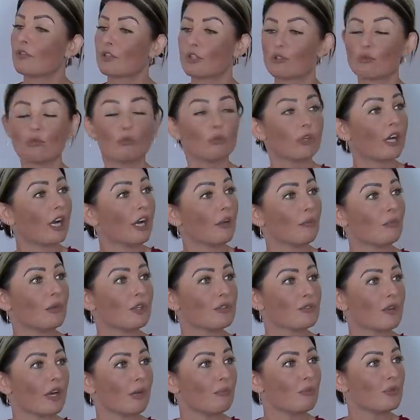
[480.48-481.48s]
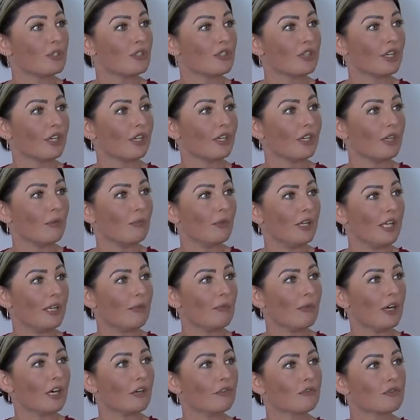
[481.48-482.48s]
versuchen gerade mal so ein bisschen im
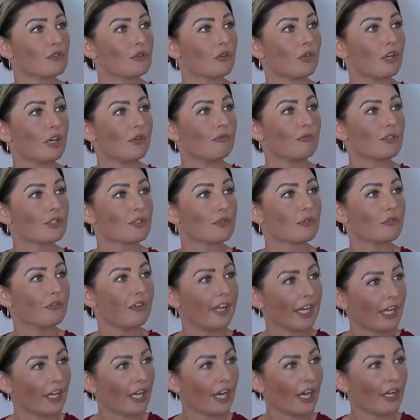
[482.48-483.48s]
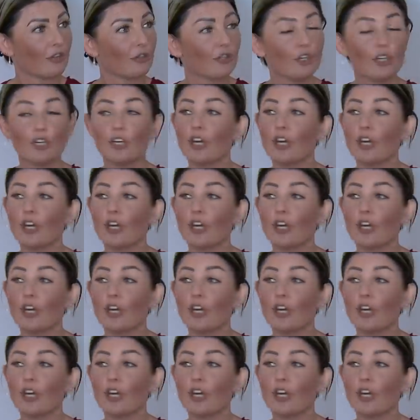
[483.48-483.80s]
Leben aufzuräumen, was so weg kann.